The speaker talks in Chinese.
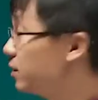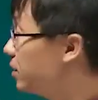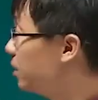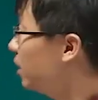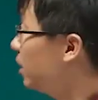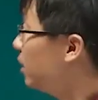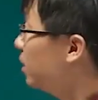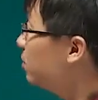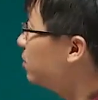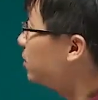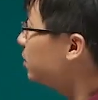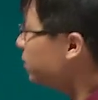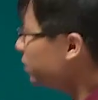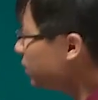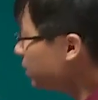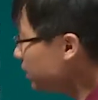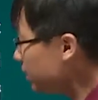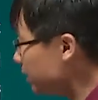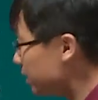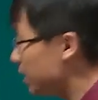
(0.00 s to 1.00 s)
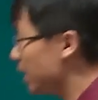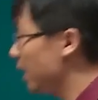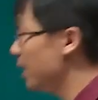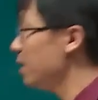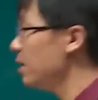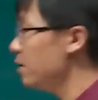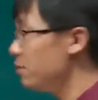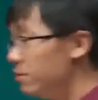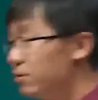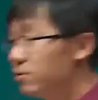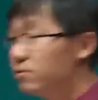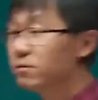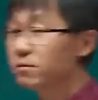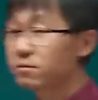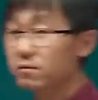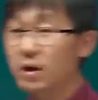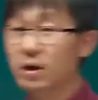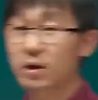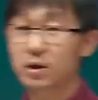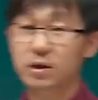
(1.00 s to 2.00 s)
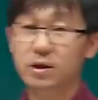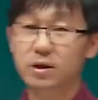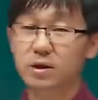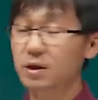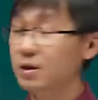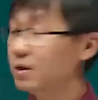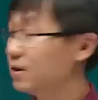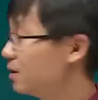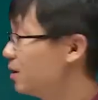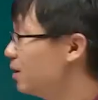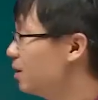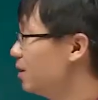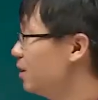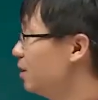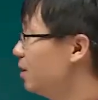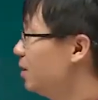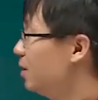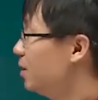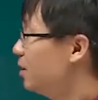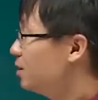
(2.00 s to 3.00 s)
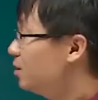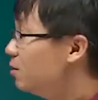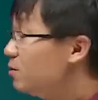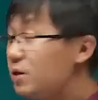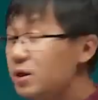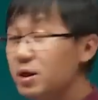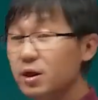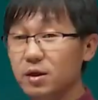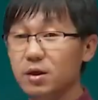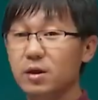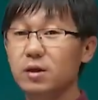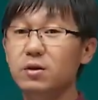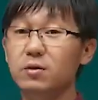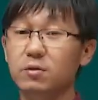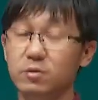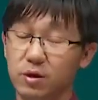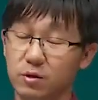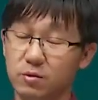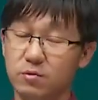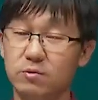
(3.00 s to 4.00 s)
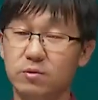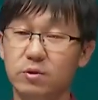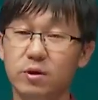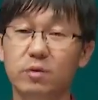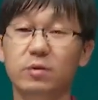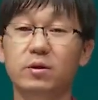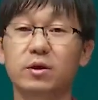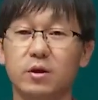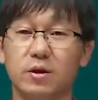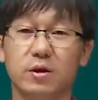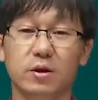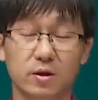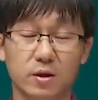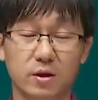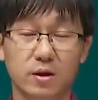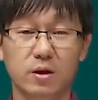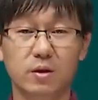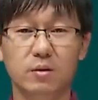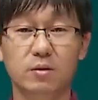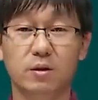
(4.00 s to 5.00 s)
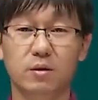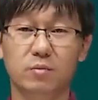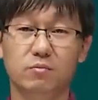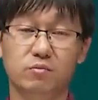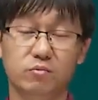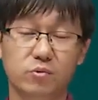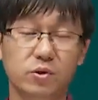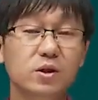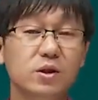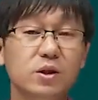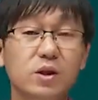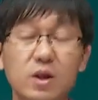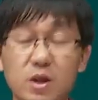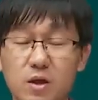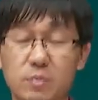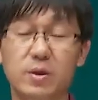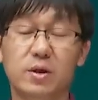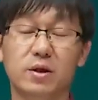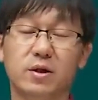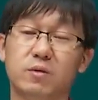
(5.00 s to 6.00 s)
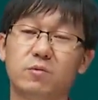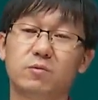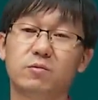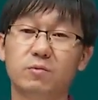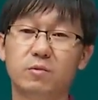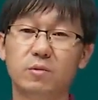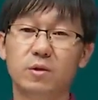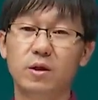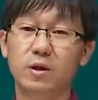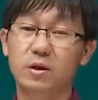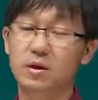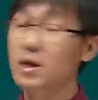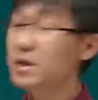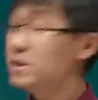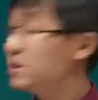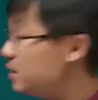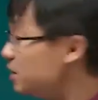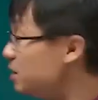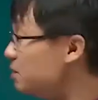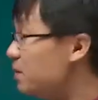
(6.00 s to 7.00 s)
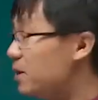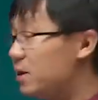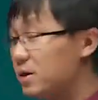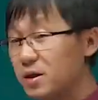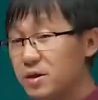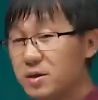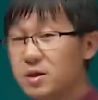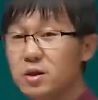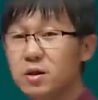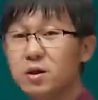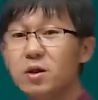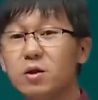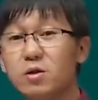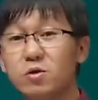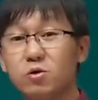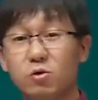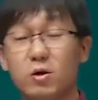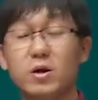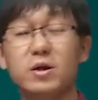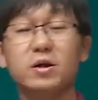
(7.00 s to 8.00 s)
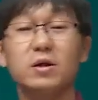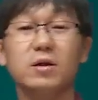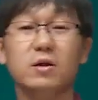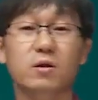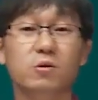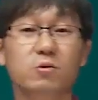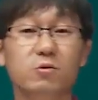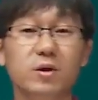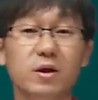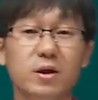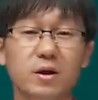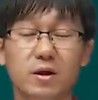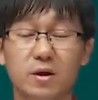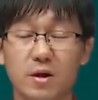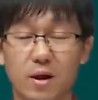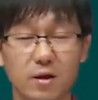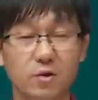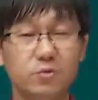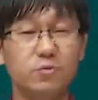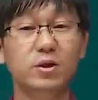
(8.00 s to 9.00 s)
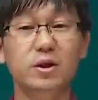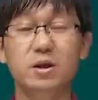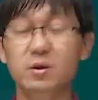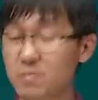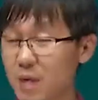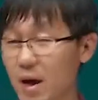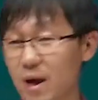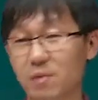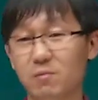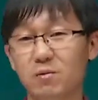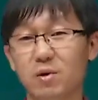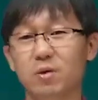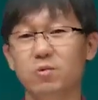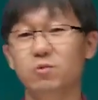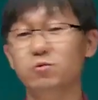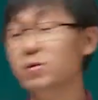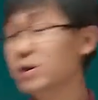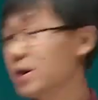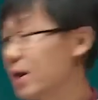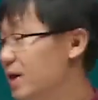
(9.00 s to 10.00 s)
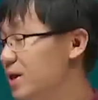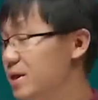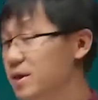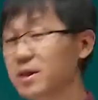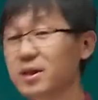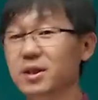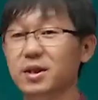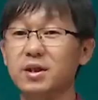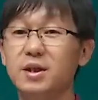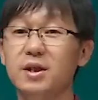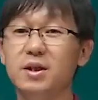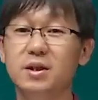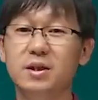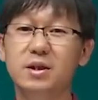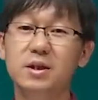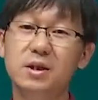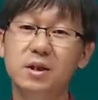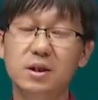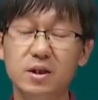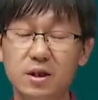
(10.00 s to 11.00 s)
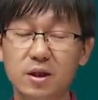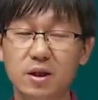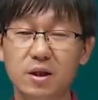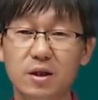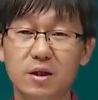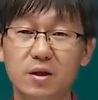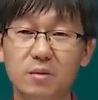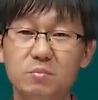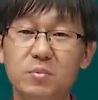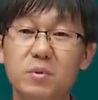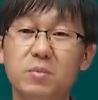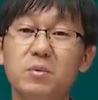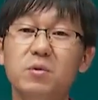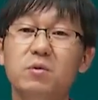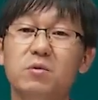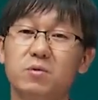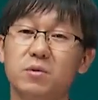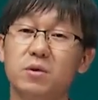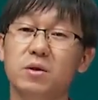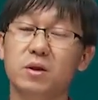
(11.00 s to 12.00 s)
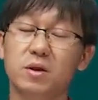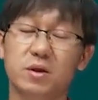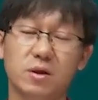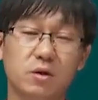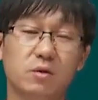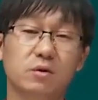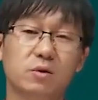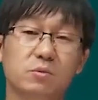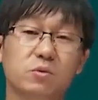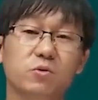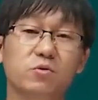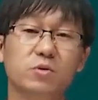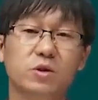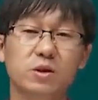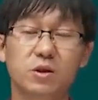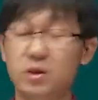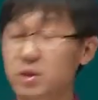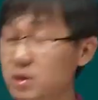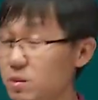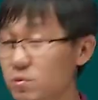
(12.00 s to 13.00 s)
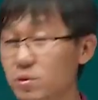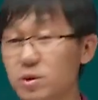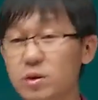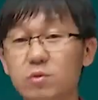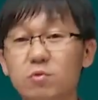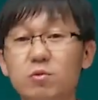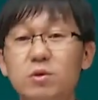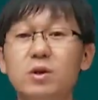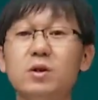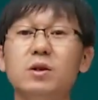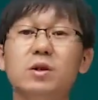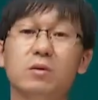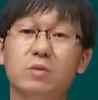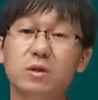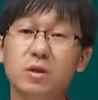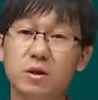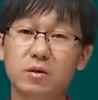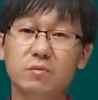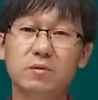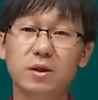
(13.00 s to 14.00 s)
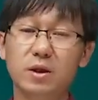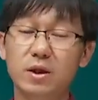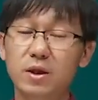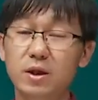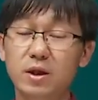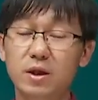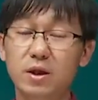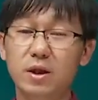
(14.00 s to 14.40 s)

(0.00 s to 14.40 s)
式。就之前的退出方式啊，有可能有成功，也有可能呃不是特别成功，但基本上是全身而退啊。最起码我最开始的这个资金并没有得到什么损失，只不过是多挣少挣的问题